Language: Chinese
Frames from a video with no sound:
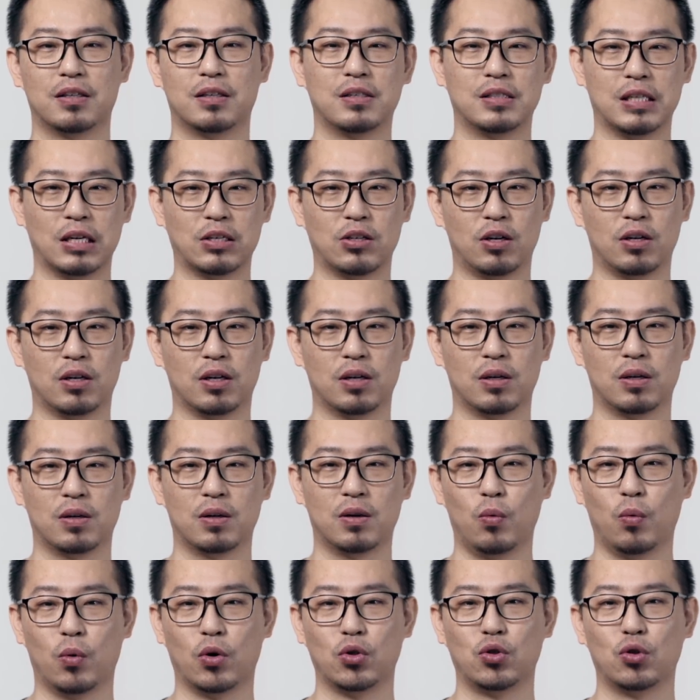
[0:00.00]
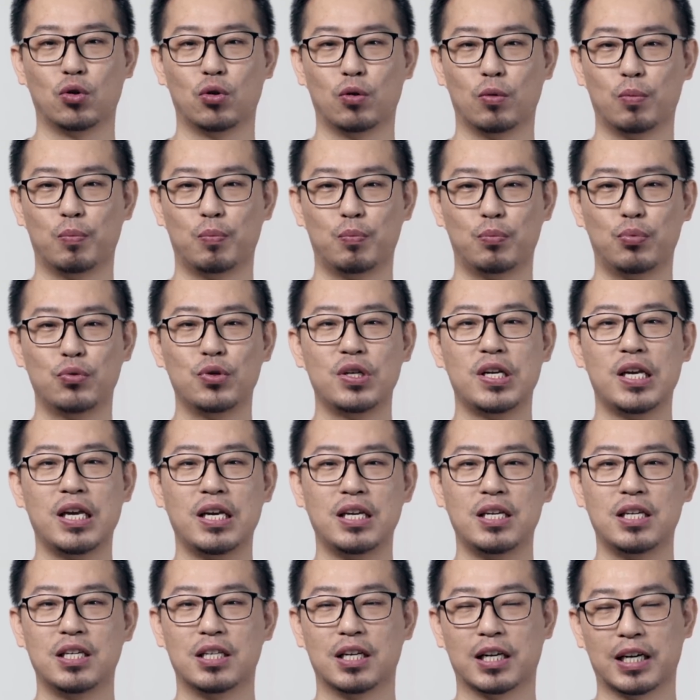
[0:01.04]
在这儿呢，我就不
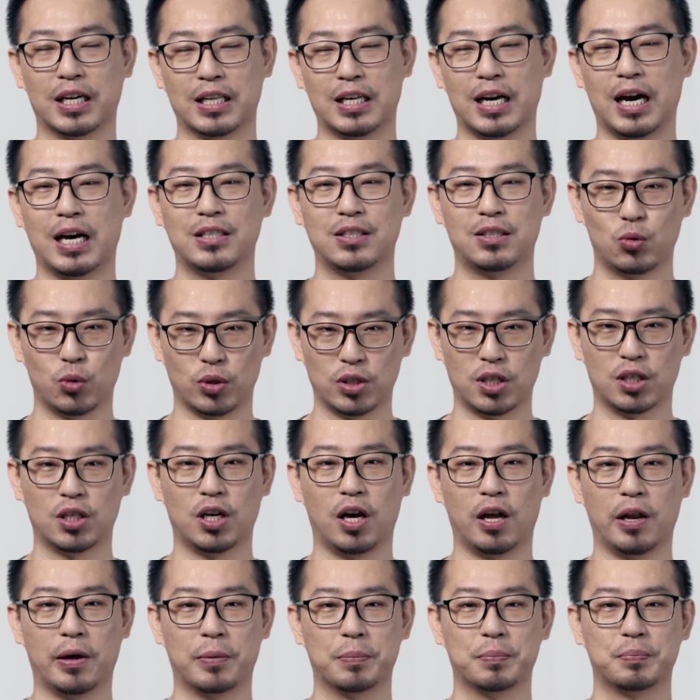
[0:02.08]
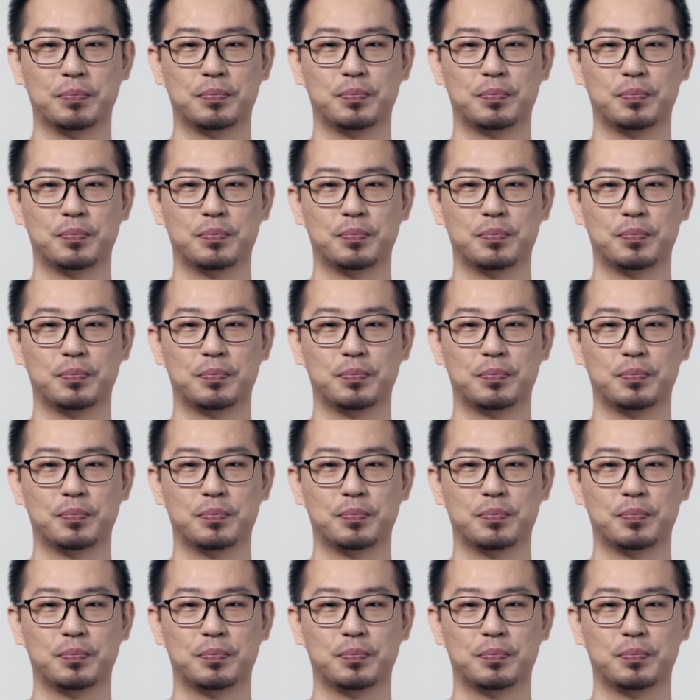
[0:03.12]
一一的给大家做介绍了。